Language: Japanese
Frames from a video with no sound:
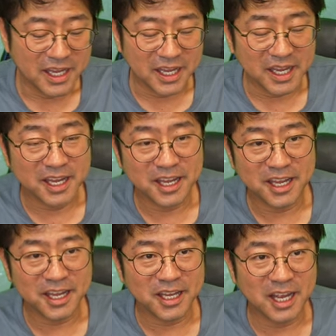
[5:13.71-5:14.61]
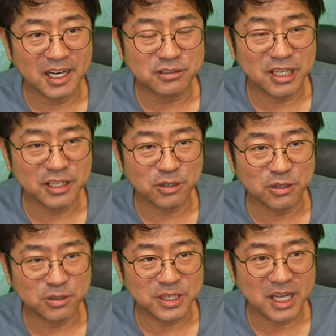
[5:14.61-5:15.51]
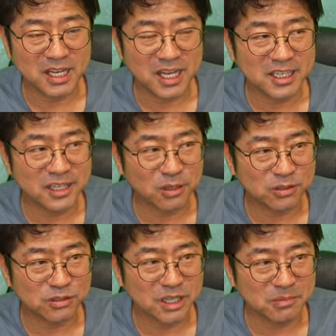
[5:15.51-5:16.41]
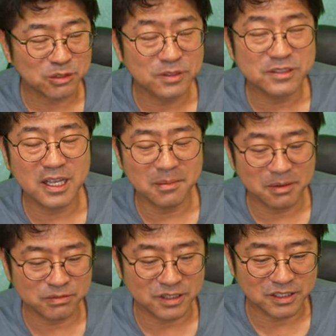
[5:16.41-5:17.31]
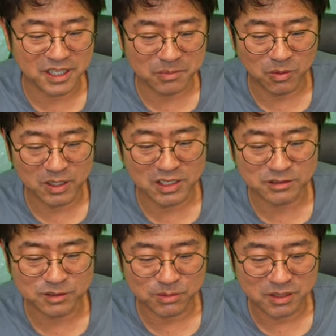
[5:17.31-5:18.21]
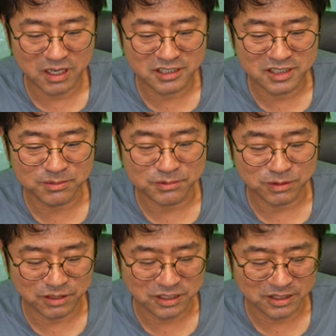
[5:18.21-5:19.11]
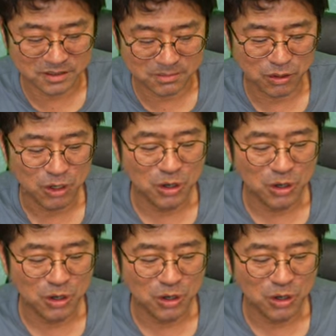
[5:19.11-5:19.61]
えー、ある程度の段階で途中でも突然雨降ってきても終われるぞとか風で飛んでてても